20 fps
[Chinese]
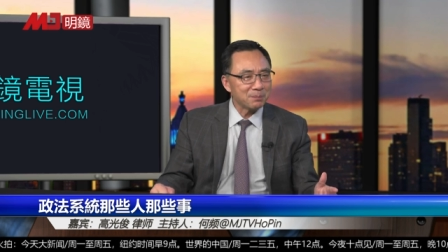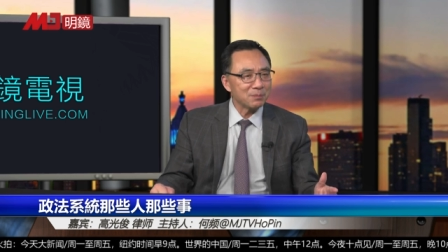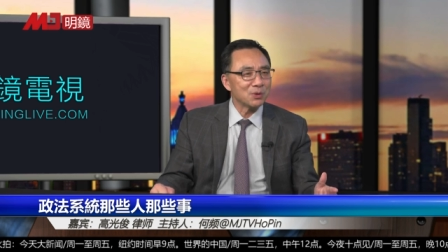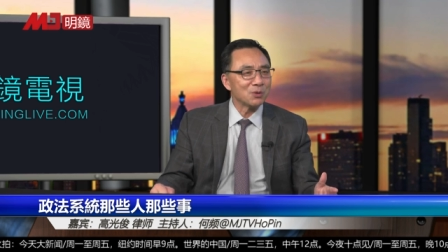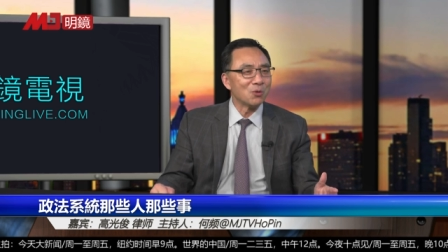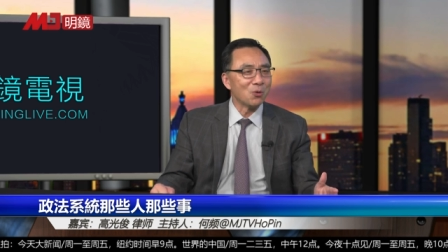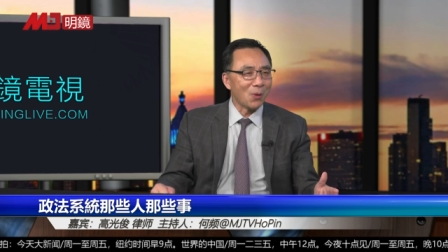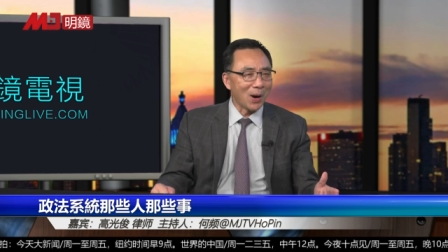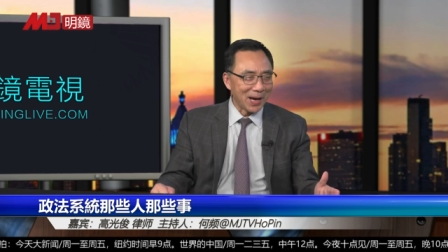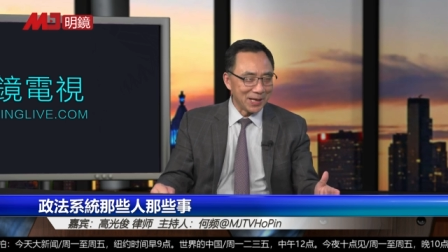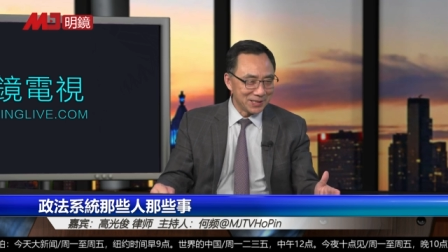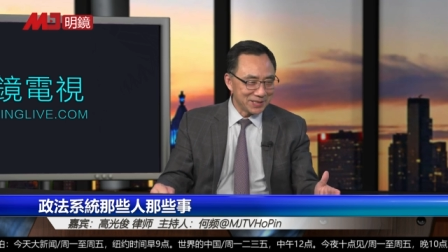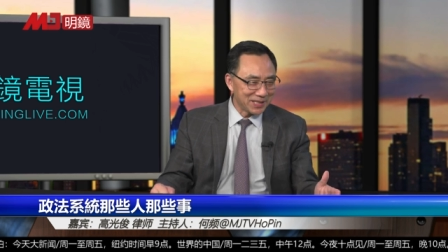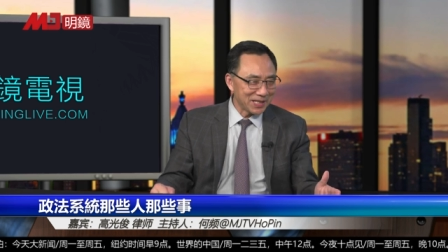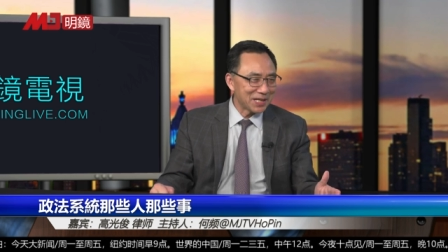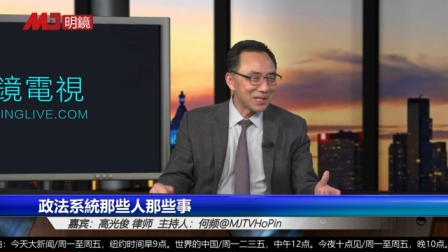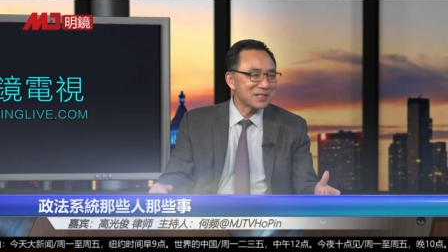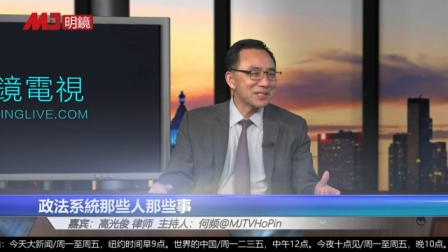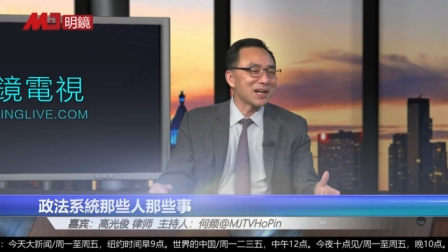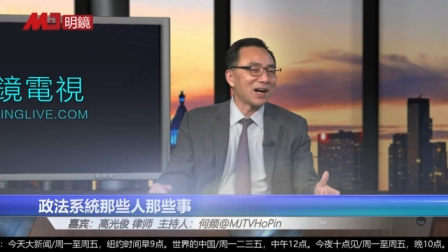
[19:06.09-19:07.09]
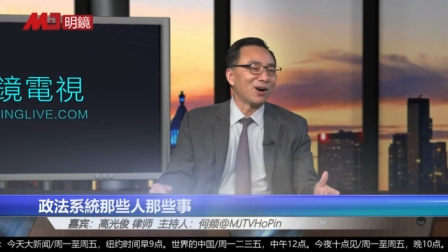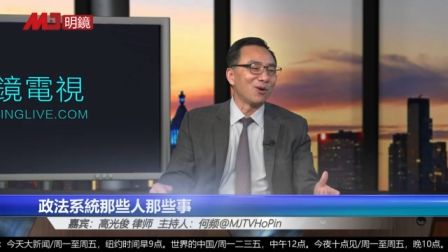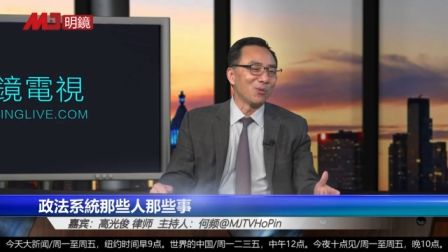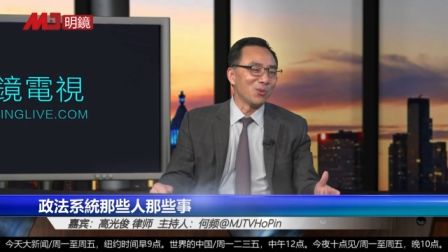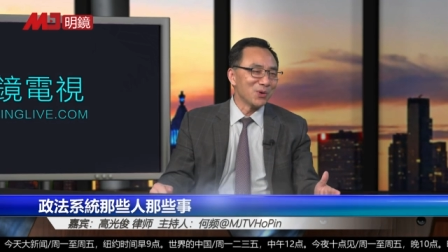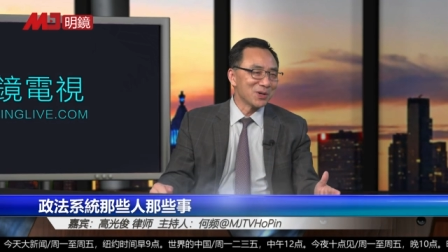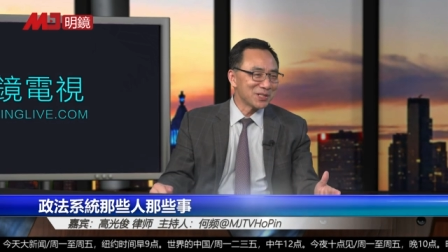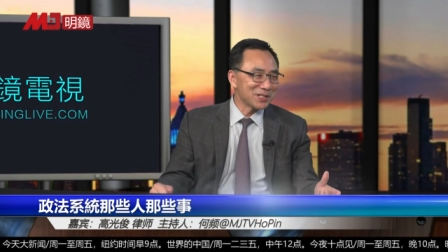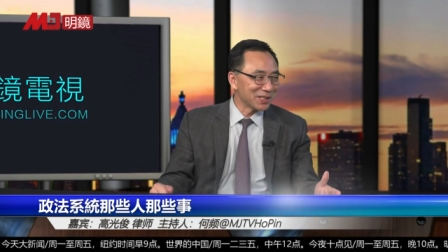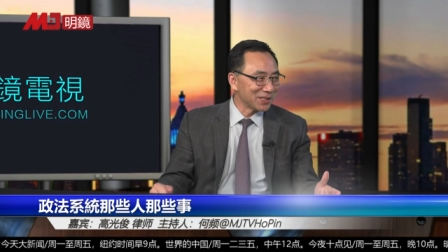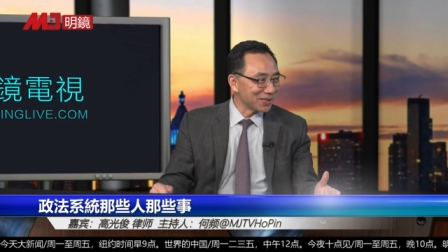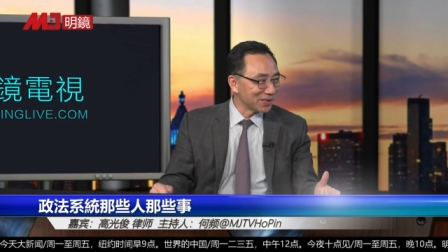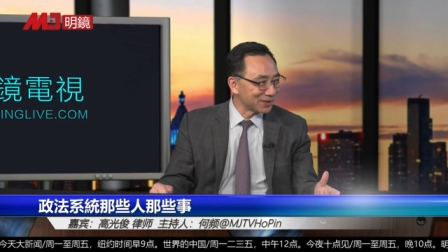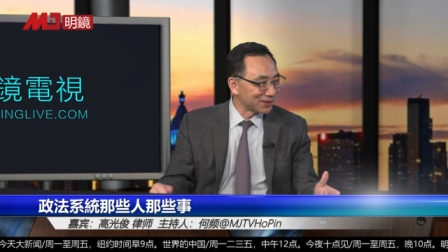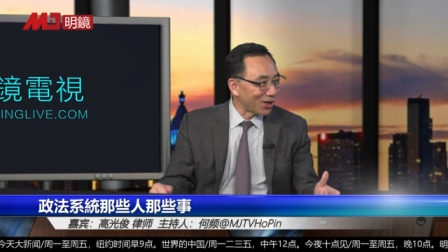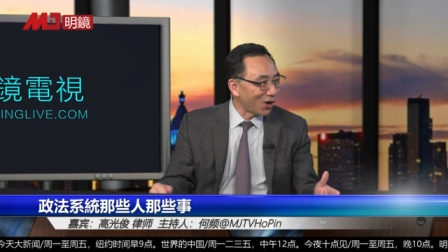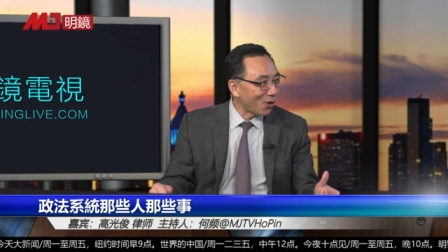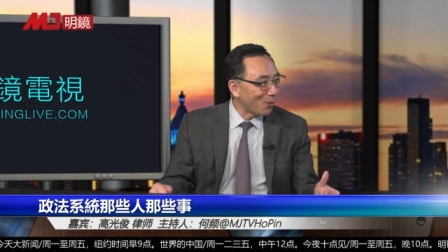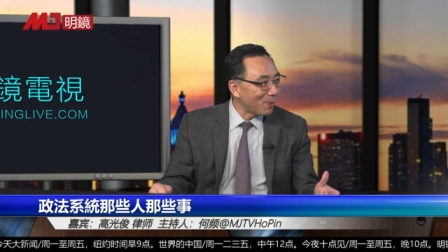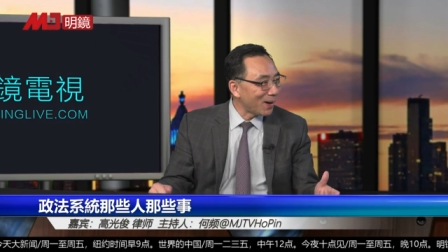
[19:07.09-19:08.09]
没有完全掌握这个
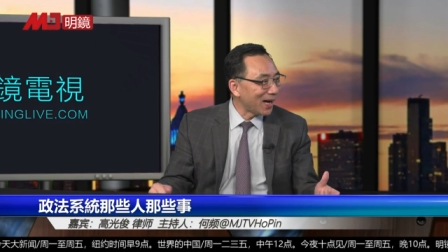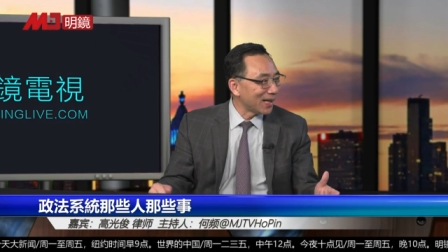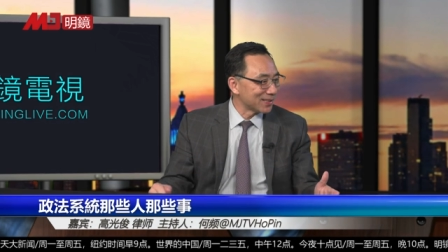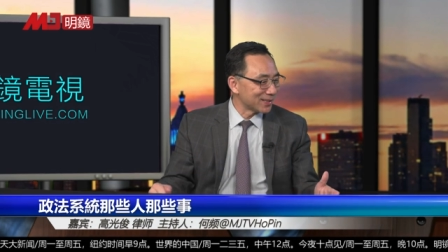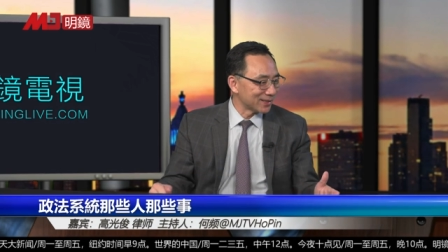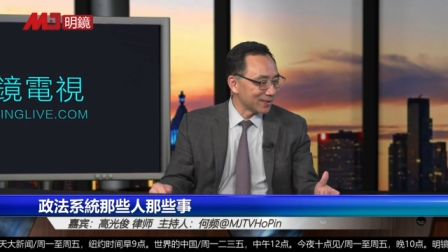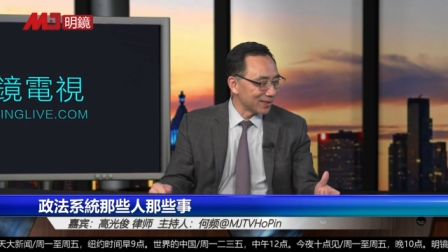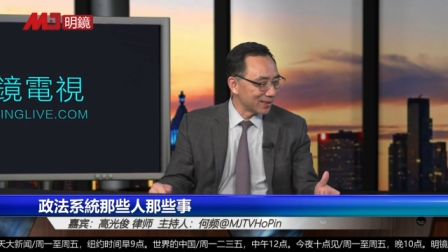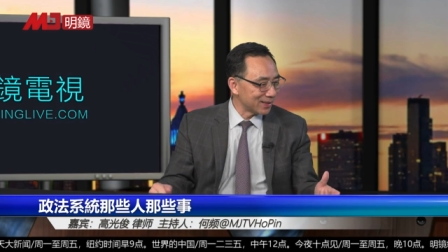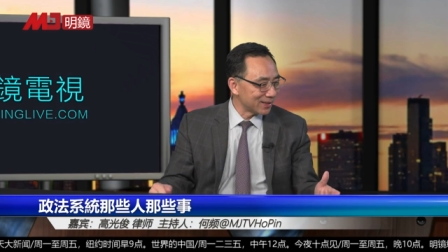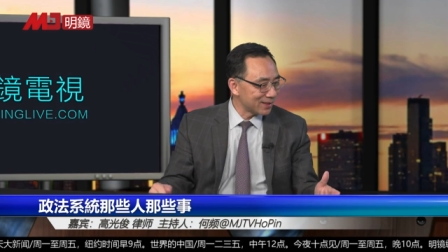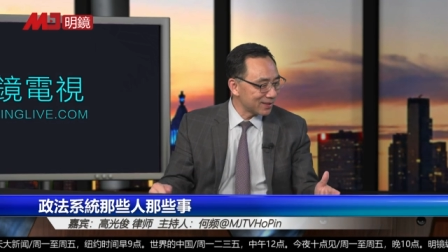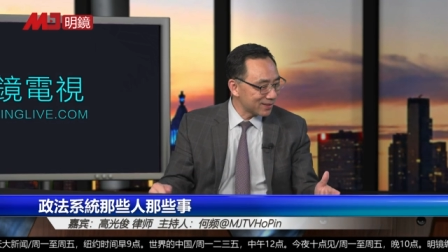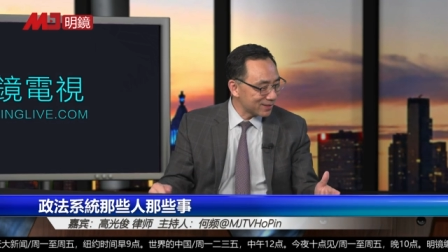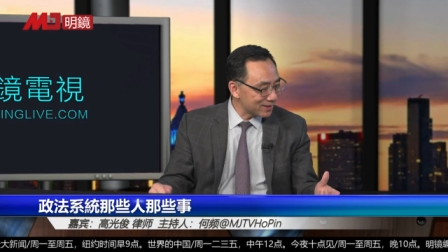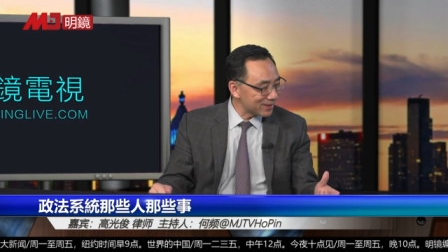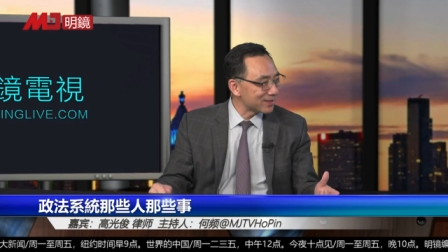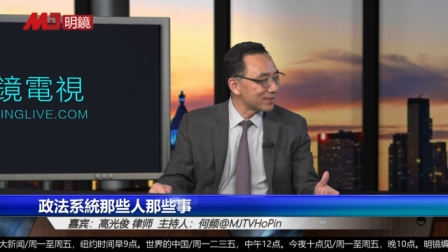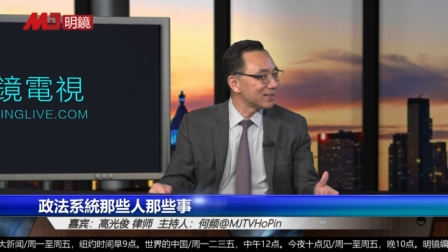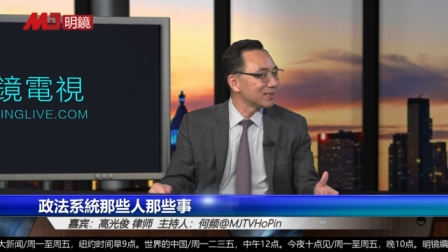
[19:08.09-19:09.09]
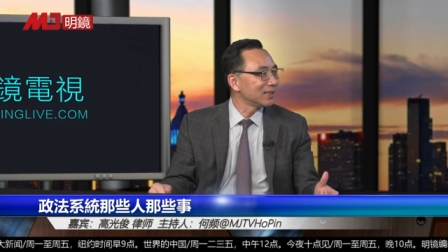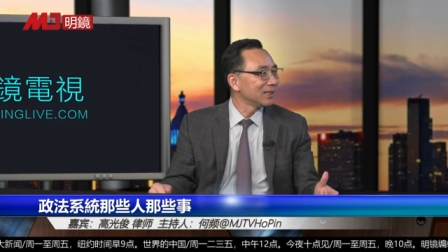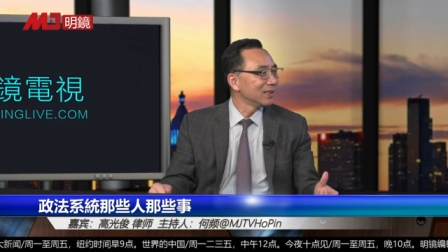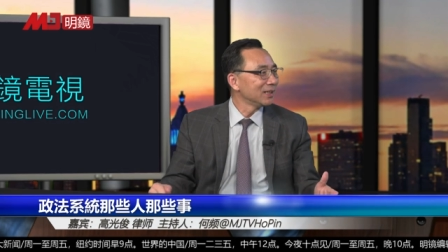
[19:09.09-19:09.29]
刀把子的事，